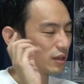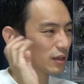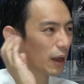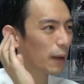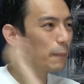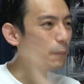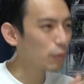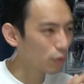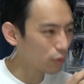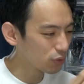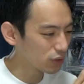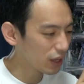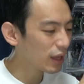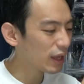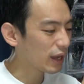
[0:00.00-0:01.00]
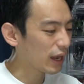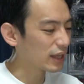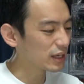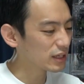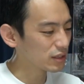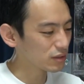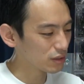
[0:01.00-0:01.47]
願望をね
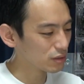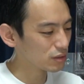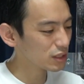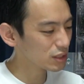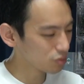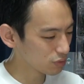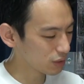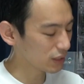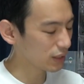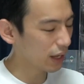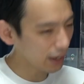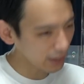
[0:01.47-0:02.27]
叶えてくれる理想的な